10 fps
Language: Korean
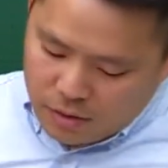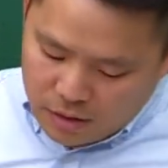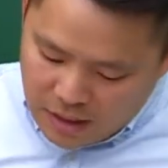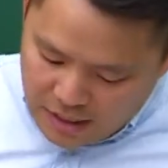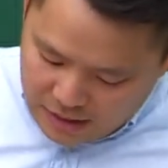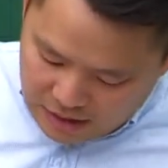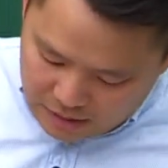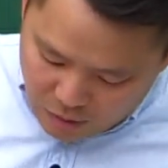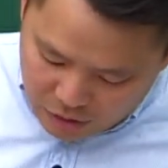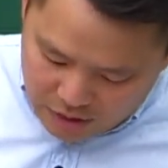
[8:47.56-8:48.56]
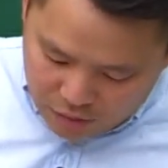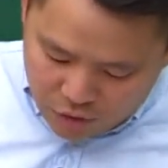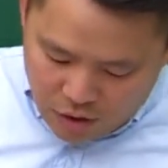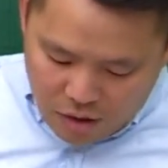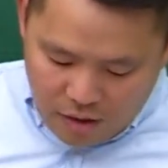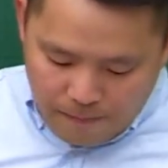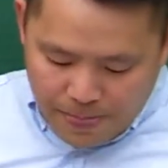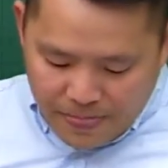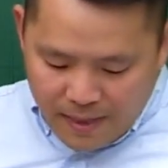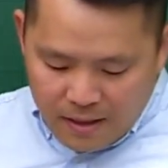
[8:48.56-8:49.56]
것은 2번이 되고요.
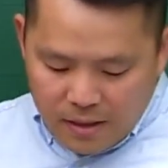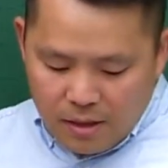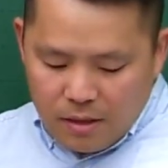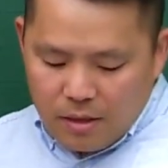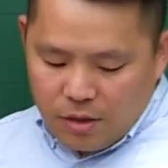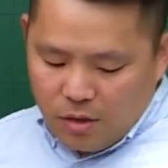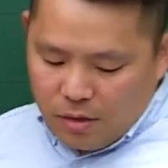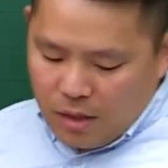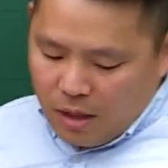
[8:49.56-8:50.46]
그래서